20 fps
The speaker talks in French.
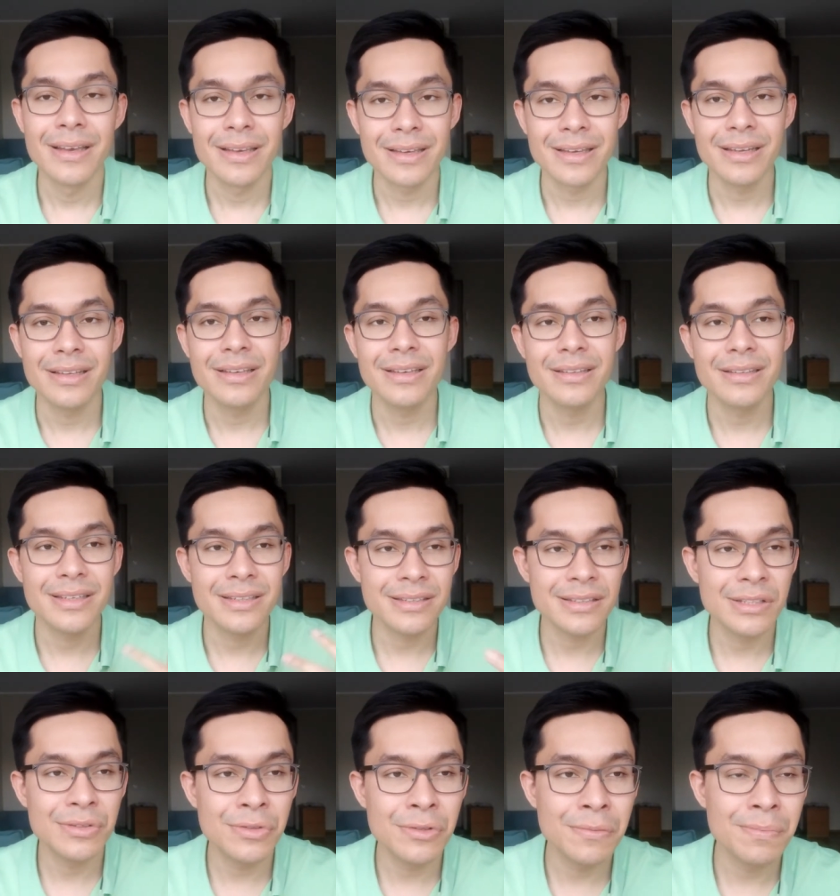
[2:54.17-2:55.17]
quelqu'un
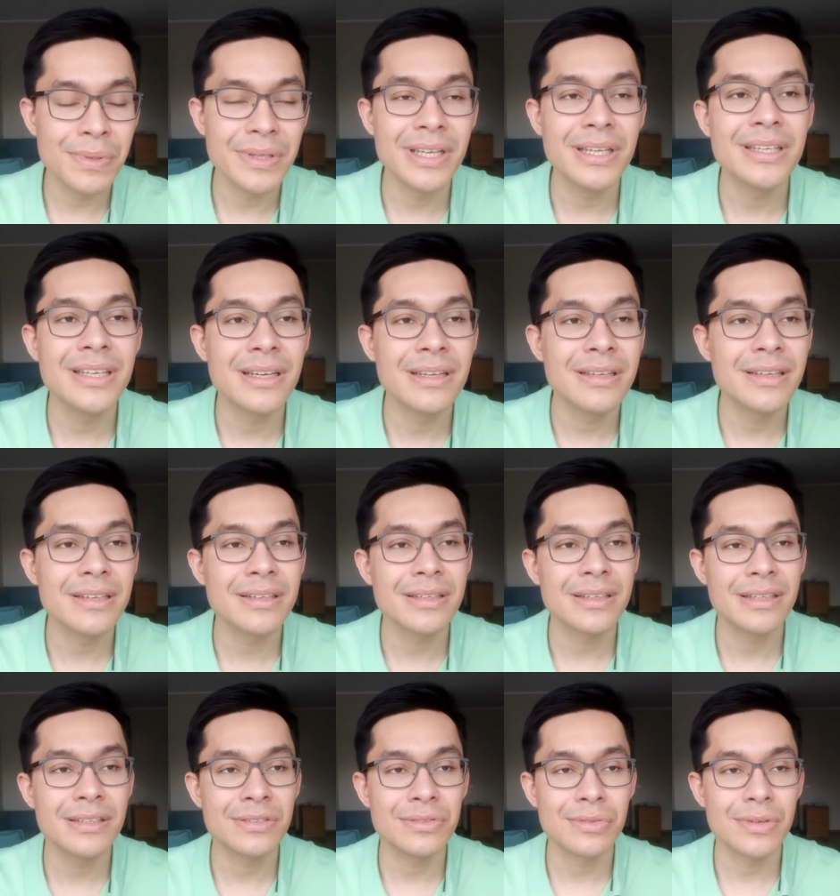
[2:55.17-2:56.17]
d'assidu, peut-être quelqu'un
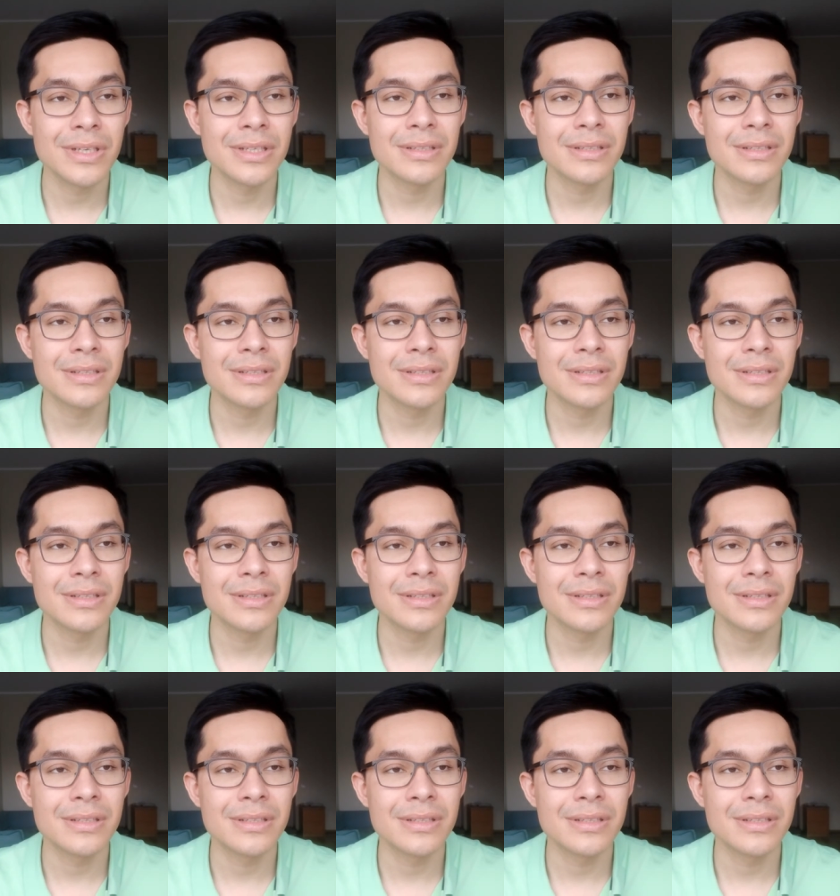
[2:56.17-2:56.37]
qui soit,